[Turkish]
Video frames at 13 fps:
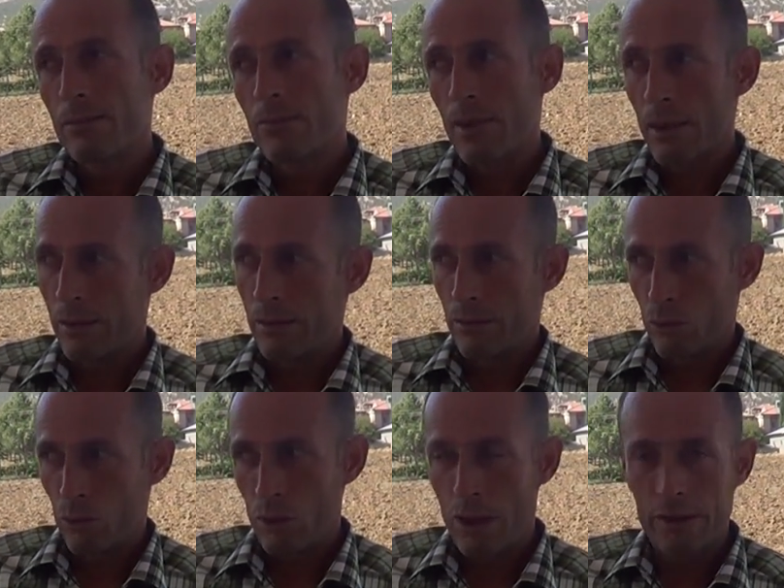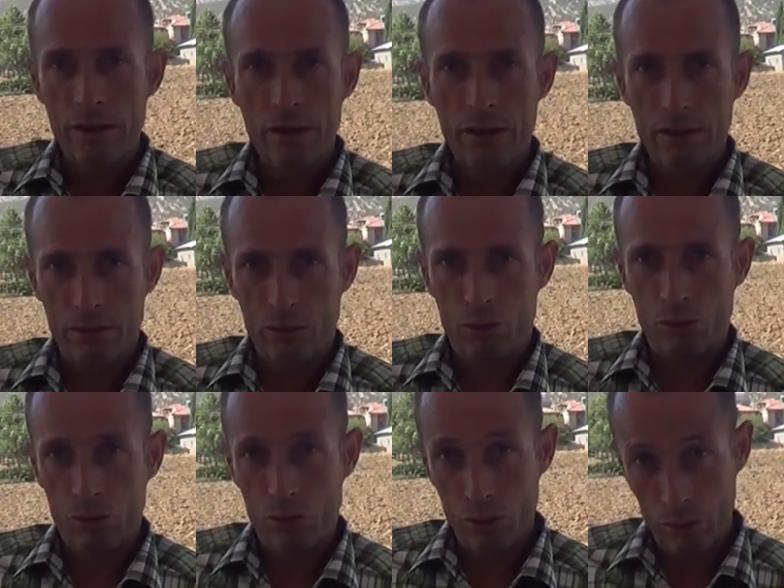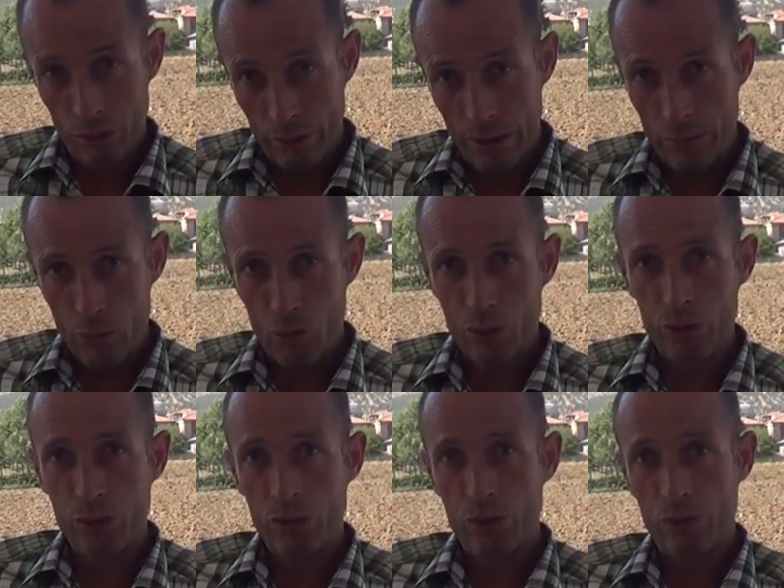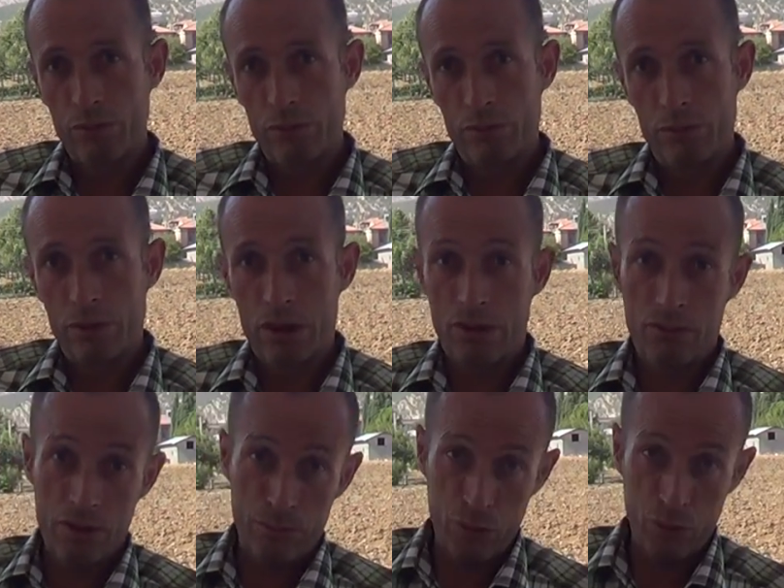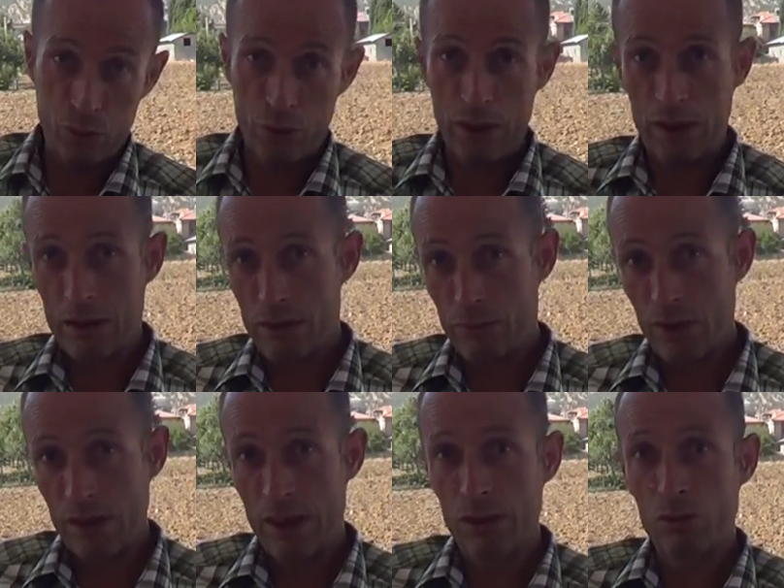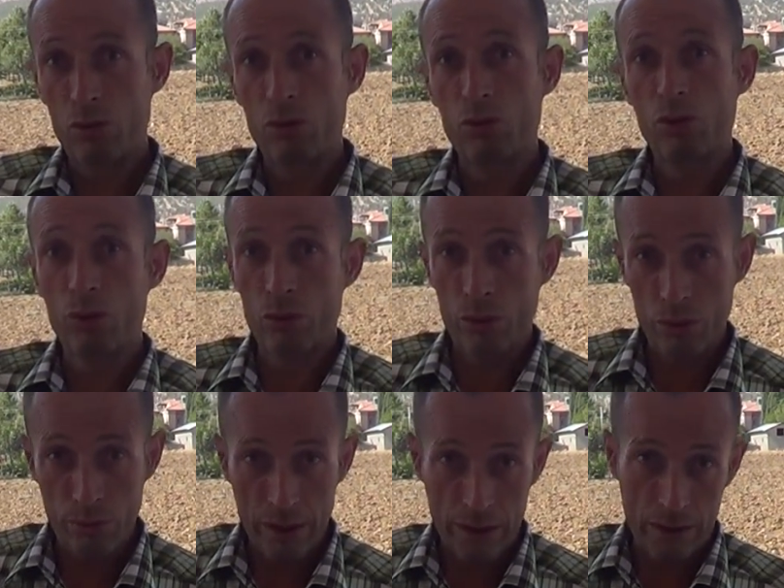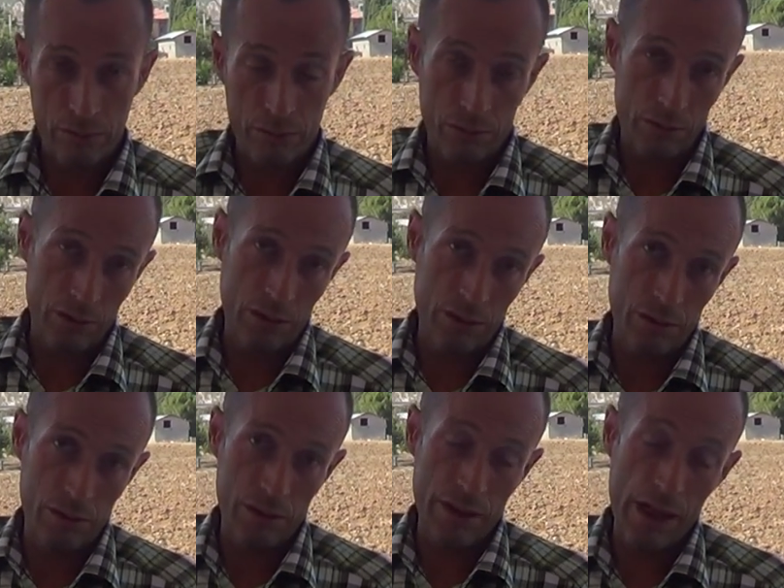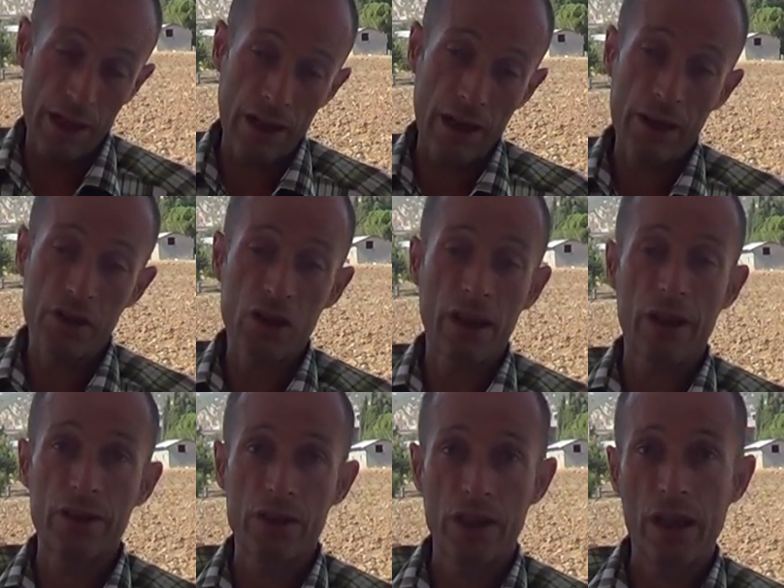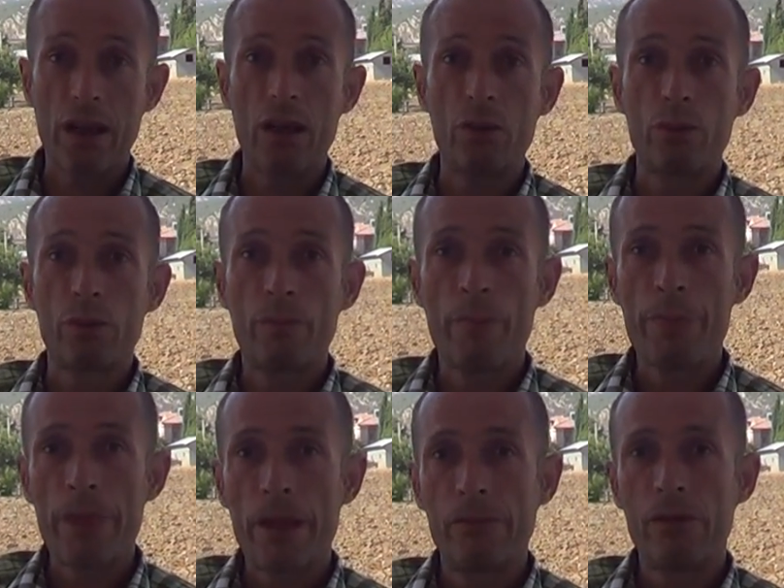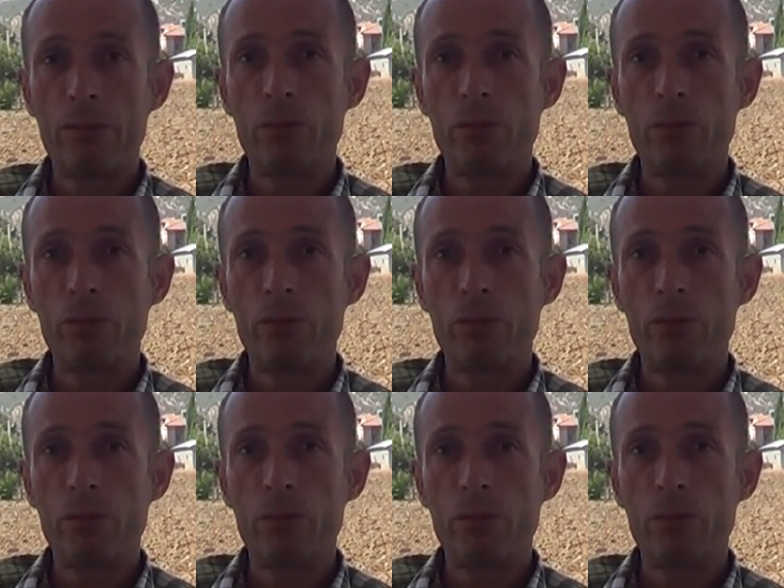ve şu anda susuzlukla boğuşuyor. Çiftçimiz, üreticimiz de zor duruma da karşı karşıya kalıyor. Evet,